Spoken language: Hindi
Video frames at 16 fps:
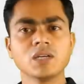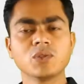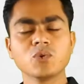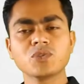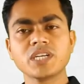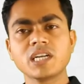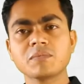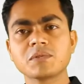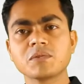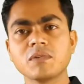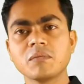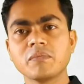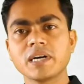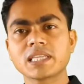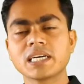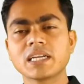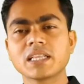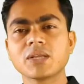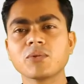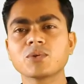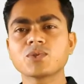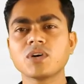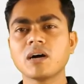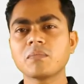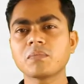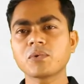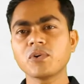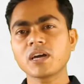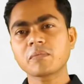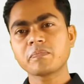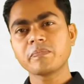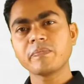दूसरी टिप्स में हम बात करते हैं दोस्तों आपको
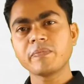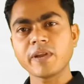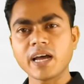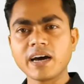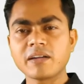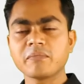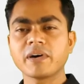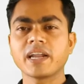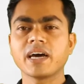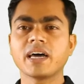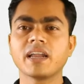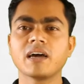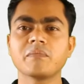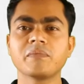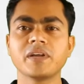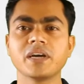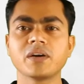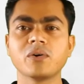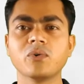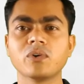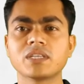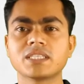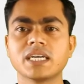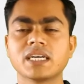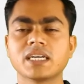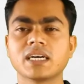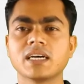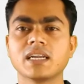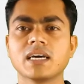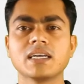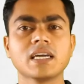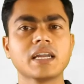एक प्लान बनाना है अपना एक गोल सेट
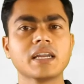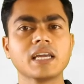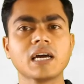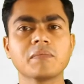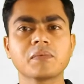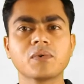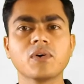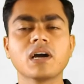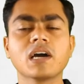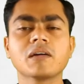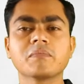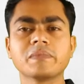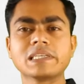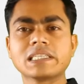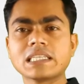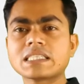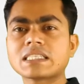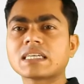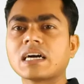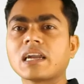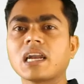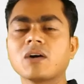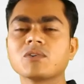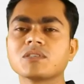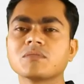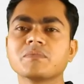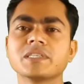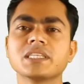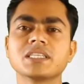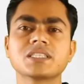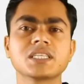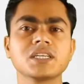करना है यानी आपको अगर बिजनेस करना है उस
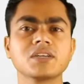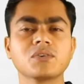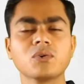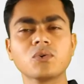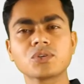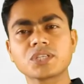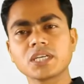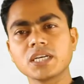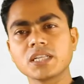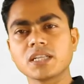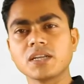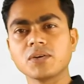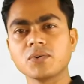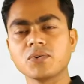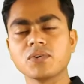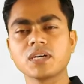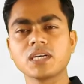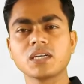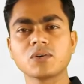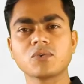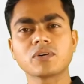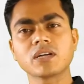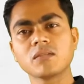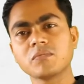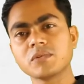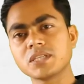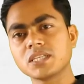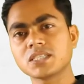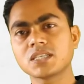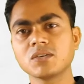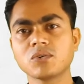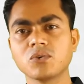बिजनेस की कॉस्ट कितनी होगी टोटल
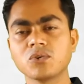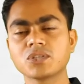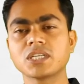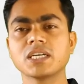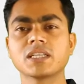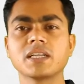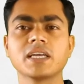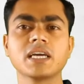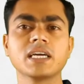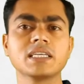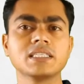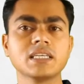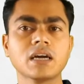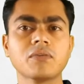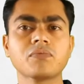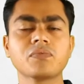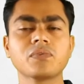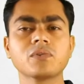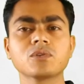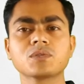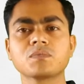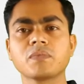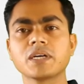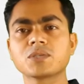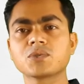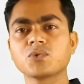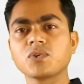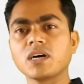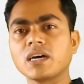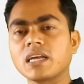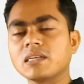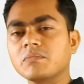बिजनेस की कॉस्ट कितनी है या फिर उस पैसों
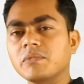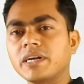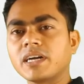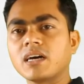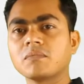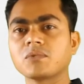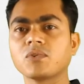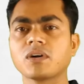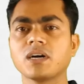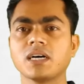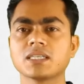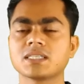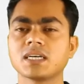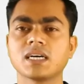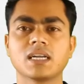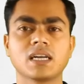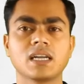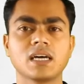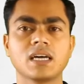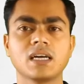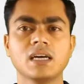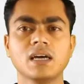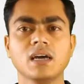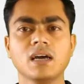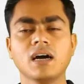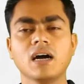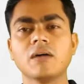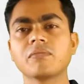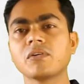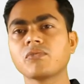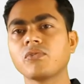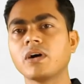का अरेंजमेंट आपको कहाँ से करना है
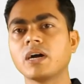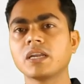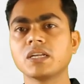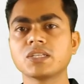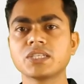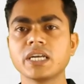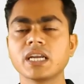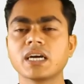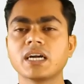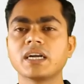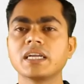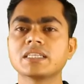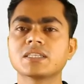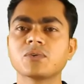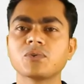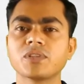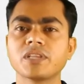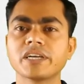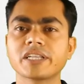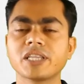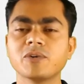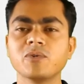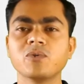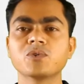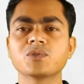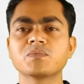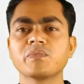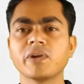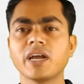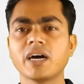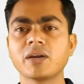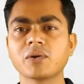आपकी फाइनेंशियल कंडीशन को देखते हुए उस
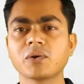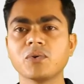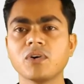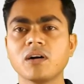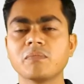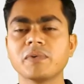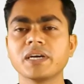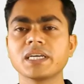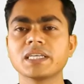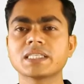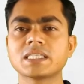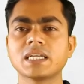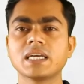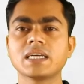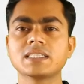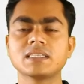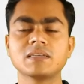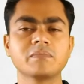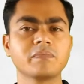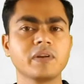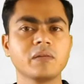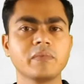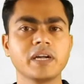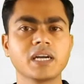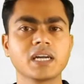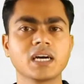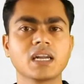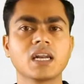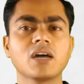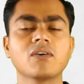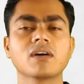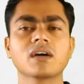प्लान को आपने किस तरीके से इम्प्लीमेंट
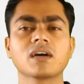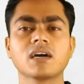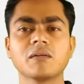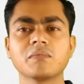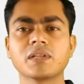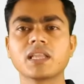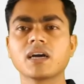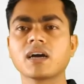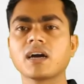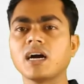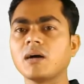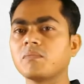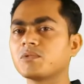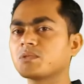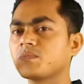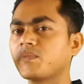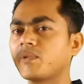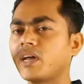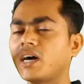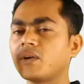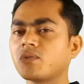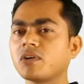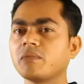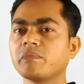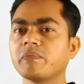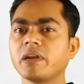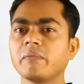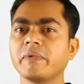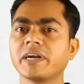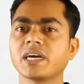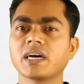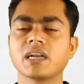करना और कब तक आप उस प्लान को
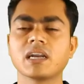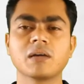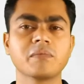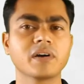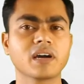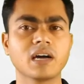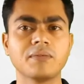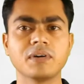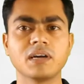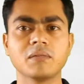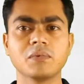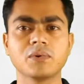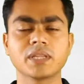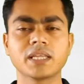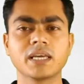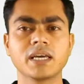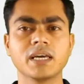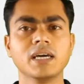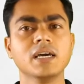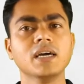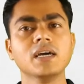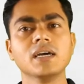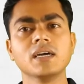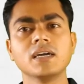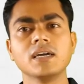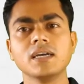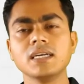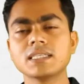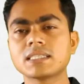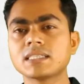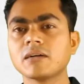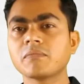इम्प्लीमेंट करने में कामयाब होते हैं
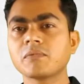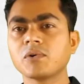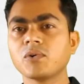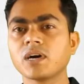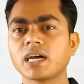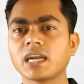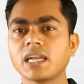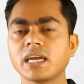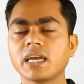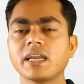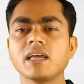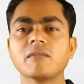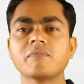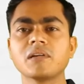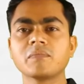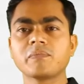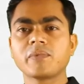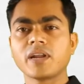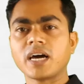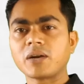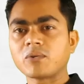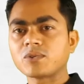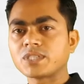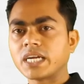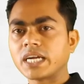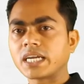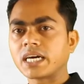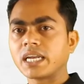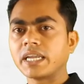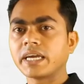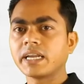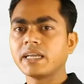इस सब को करने के लिए अपने प्लान को सेट
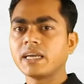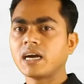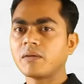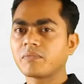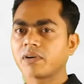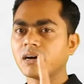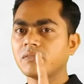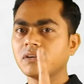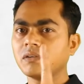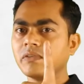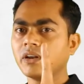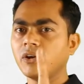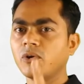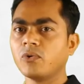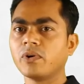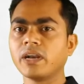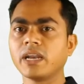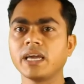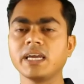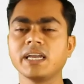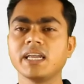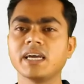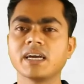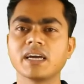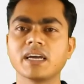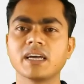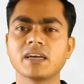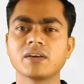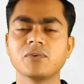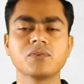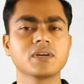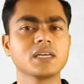करने के लिए आप कभी भी लोन नहीं लेंगे
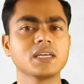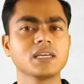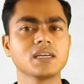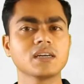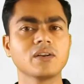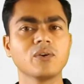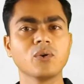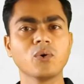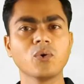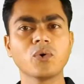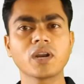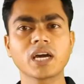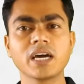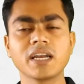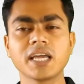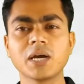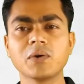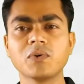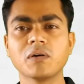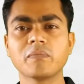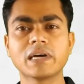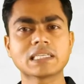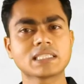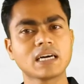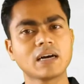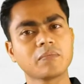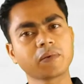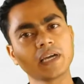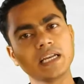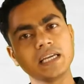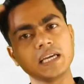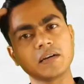क्योंकि लोन का लिया हुआ पैसा
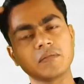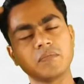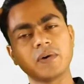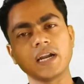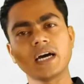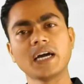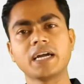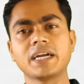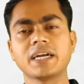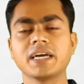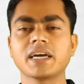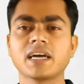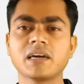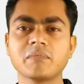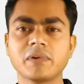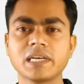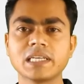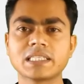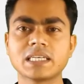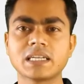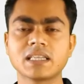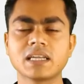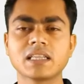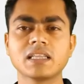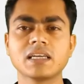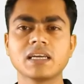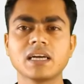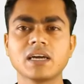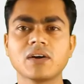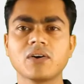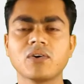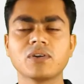आपके लिए एक बड़ा हेडेक है बड़ी सरदर्दी
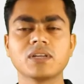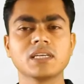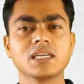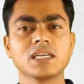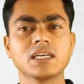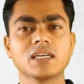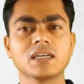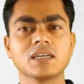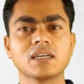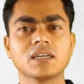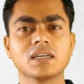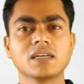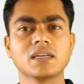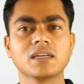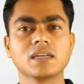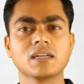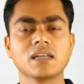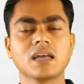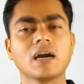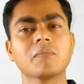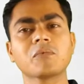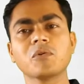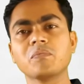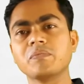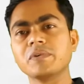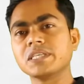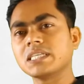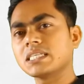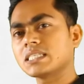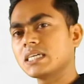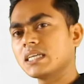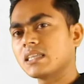है और ये आपको
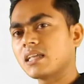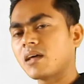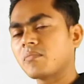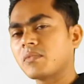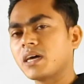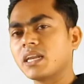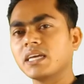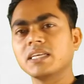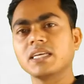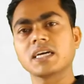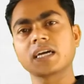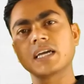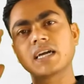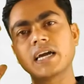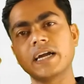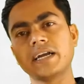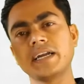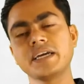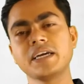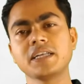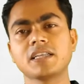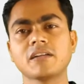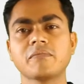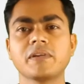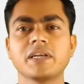बिजनेस की तरफ ना ले जाकर एक हेडिक की तरफ